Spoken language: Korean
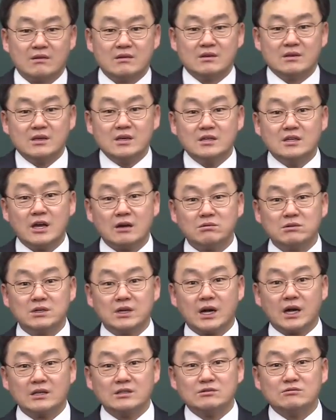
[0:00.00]
이 답을
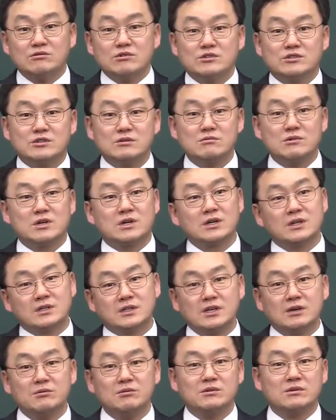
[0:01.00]
가지고 있으면
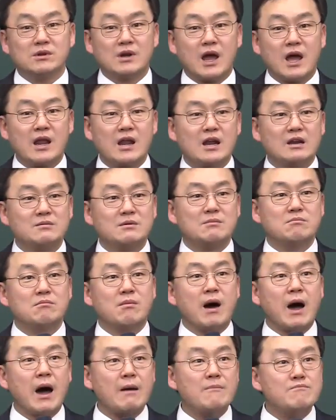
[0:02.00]
그때부터는 하나님이
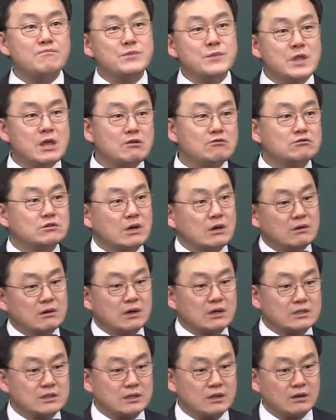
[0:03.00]
마음대로
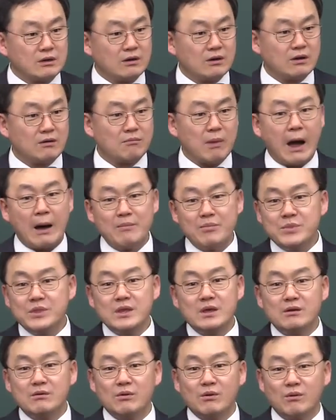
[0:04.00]
사용하시는 거예요.
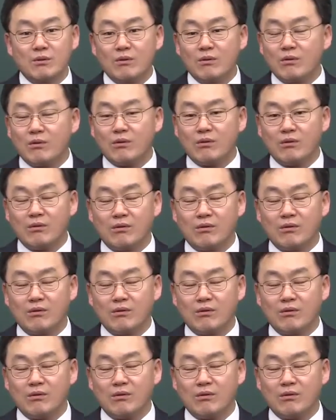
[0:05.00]
마음대로